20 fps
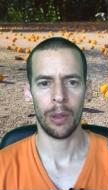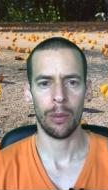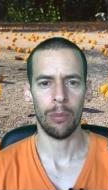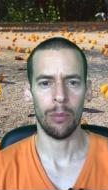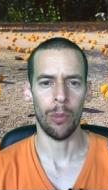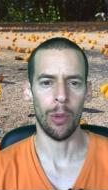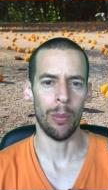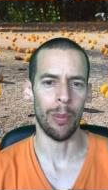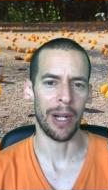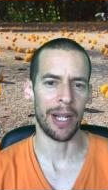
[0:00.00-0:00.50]

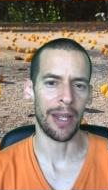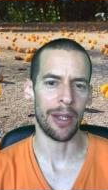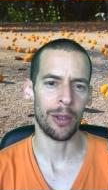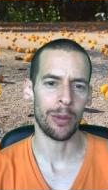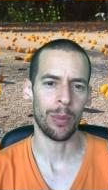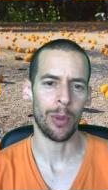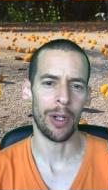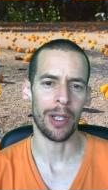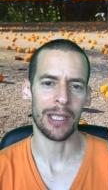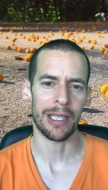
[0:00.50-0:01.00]
bombardeados
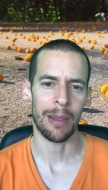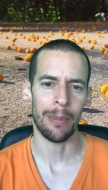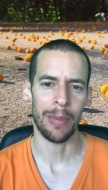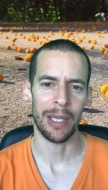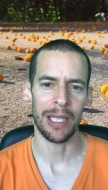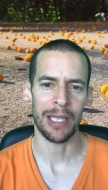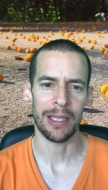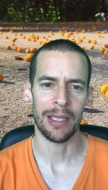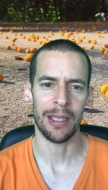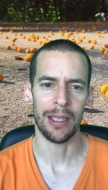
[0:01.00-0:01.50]
por las
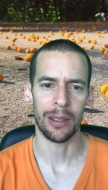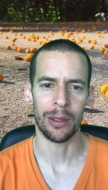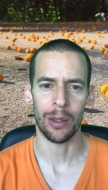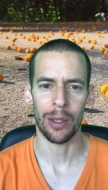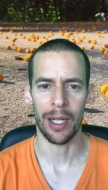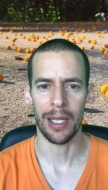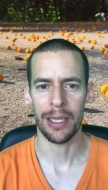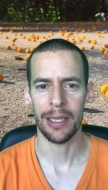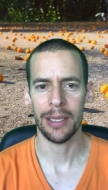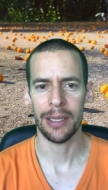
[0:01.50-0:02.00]
campañas
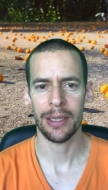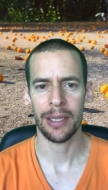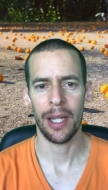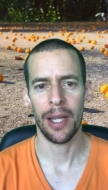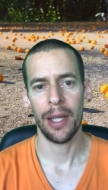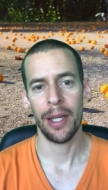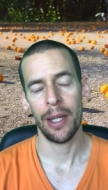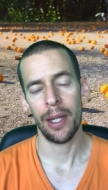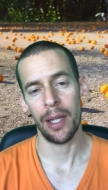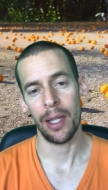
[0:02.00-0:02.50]
electorales,
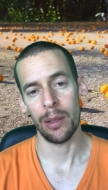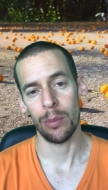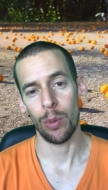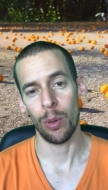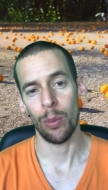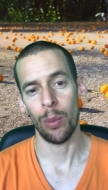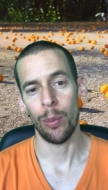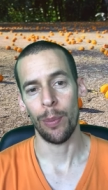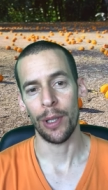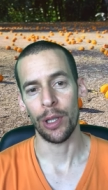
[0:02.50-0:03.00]
es buen
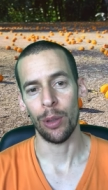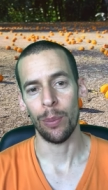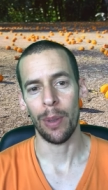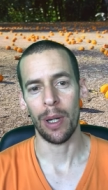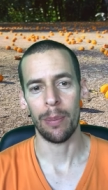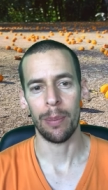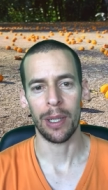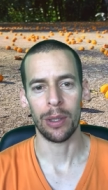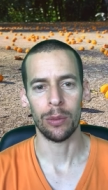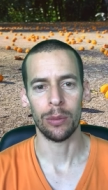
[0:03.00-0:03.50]
momento
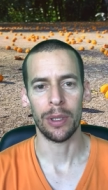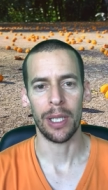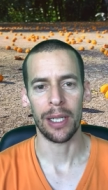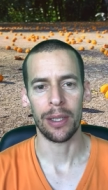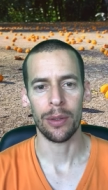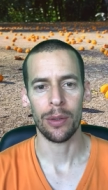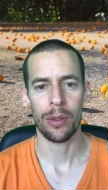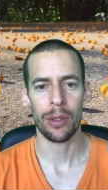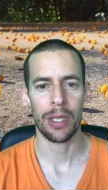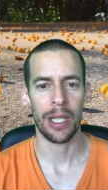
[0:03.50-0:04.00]
para
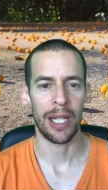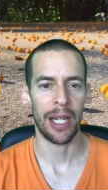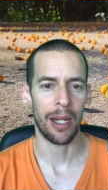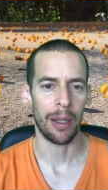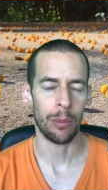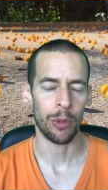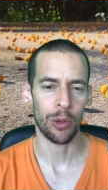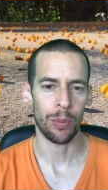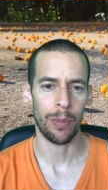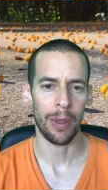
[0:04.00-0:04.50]
preguntarnos qué
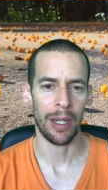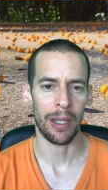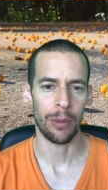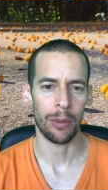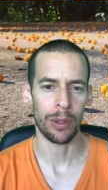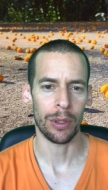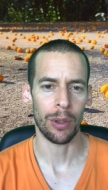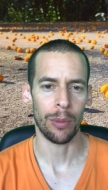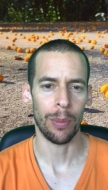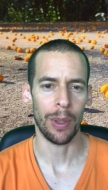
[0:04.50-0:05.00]
queremos para
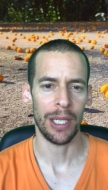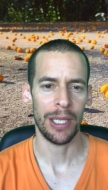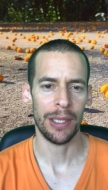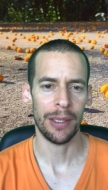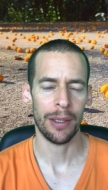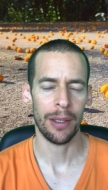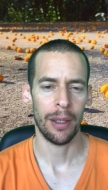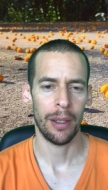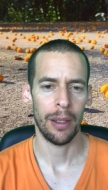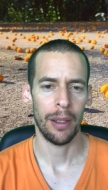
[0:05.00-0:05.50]
nuestro país.
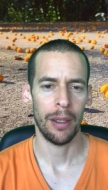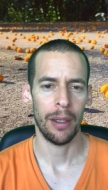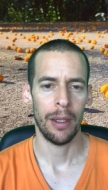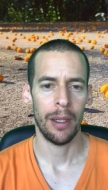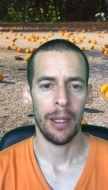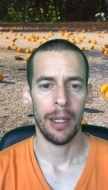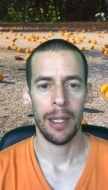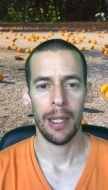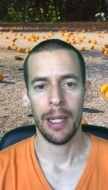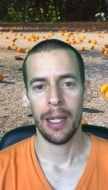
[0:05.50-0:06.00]

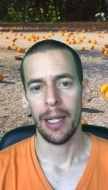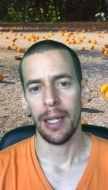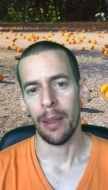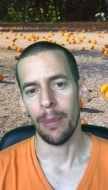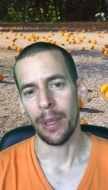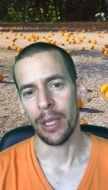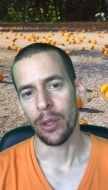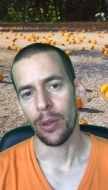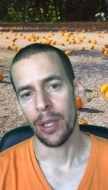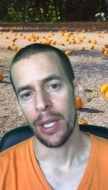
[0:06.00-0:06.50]
La
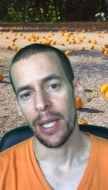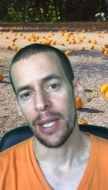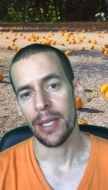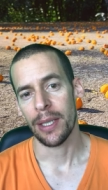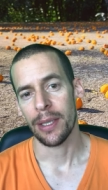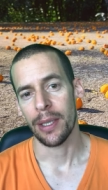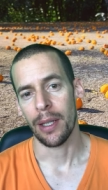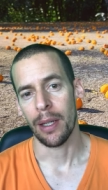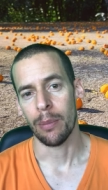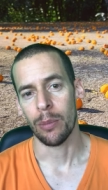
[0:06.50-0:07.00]
mayoría
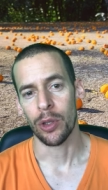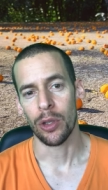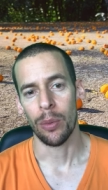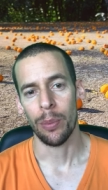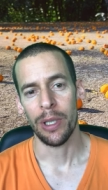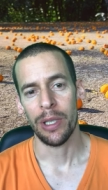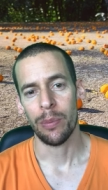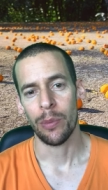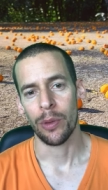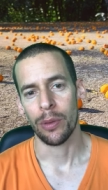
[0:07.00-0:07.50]
desearíamos lo
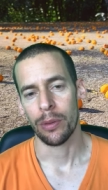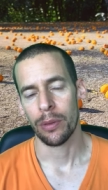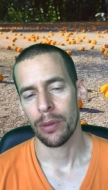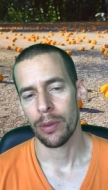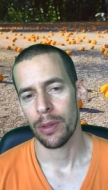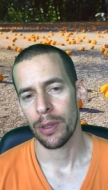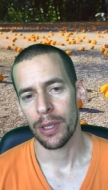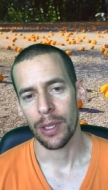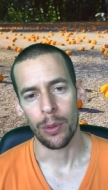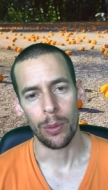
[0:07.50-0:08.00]
mismo,
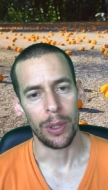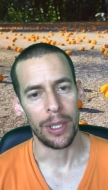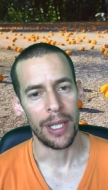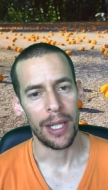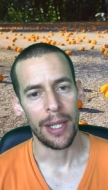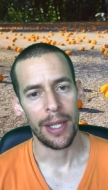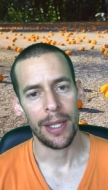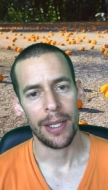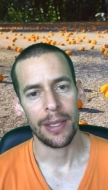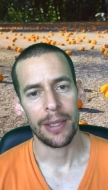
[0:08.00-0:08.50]

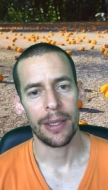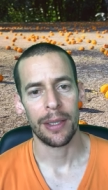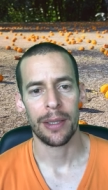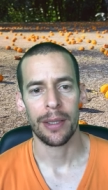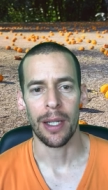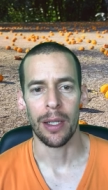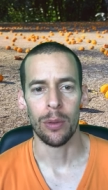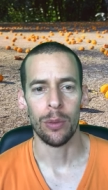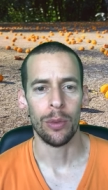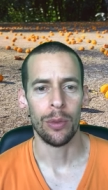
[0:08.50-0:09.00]
seguridad,
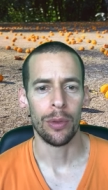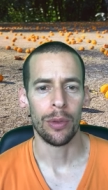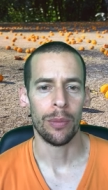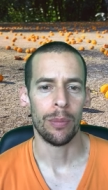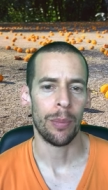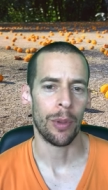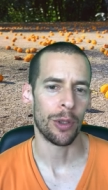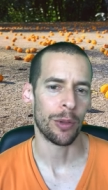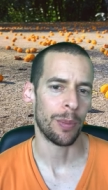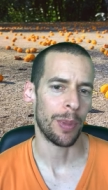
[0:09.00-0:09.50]
salud,
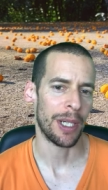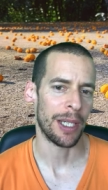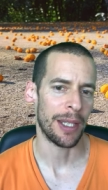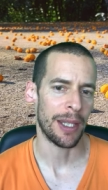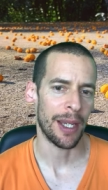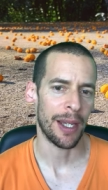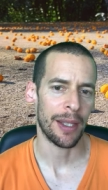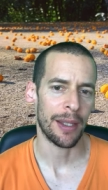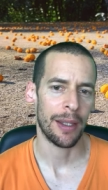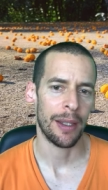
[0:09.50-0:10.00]

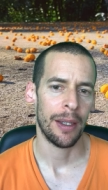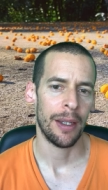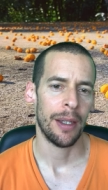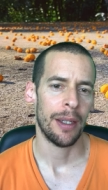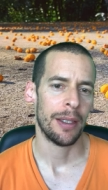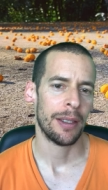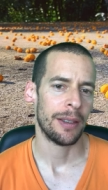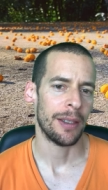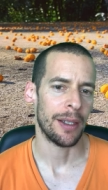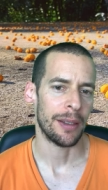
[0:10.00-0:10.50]
prosperidad,
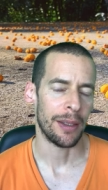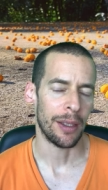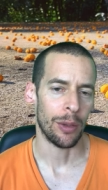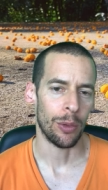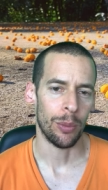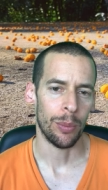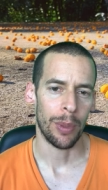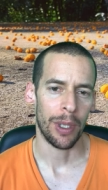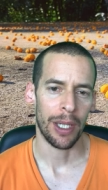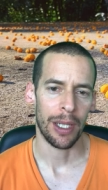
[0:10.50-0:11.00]

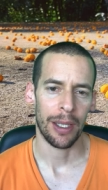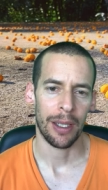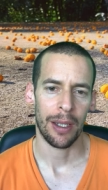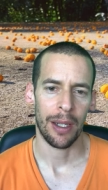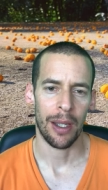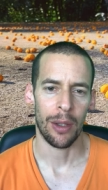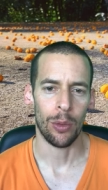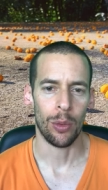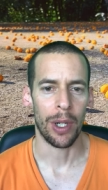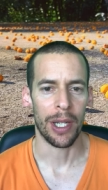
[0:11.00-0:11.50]
certidumbre,
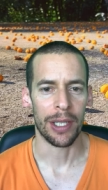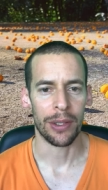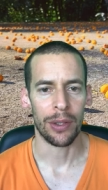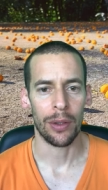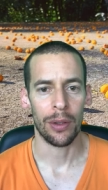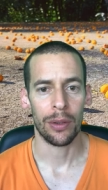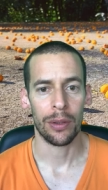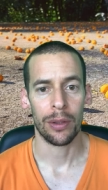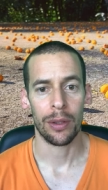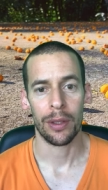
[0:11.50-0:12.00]

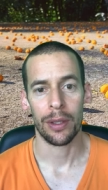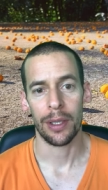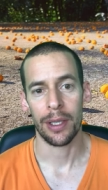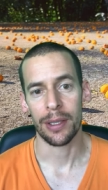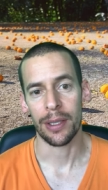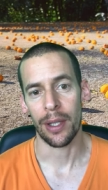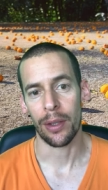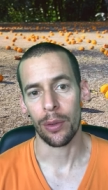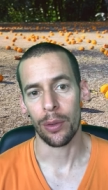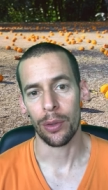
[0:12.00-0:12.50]
educación,
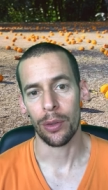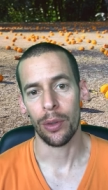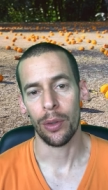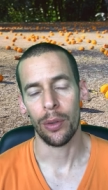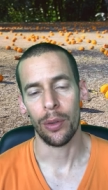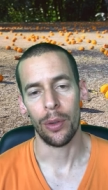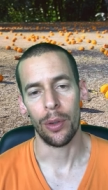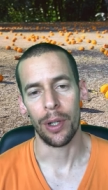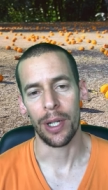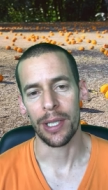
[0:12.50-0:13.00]

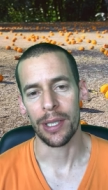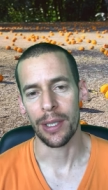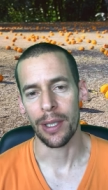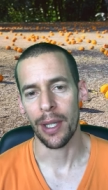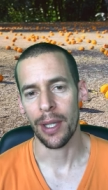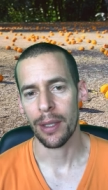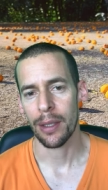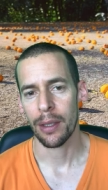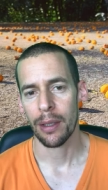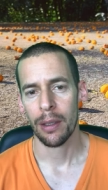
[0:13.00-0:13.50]
desarrollo,
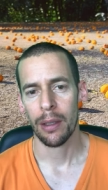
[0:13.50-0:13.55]
honestidad.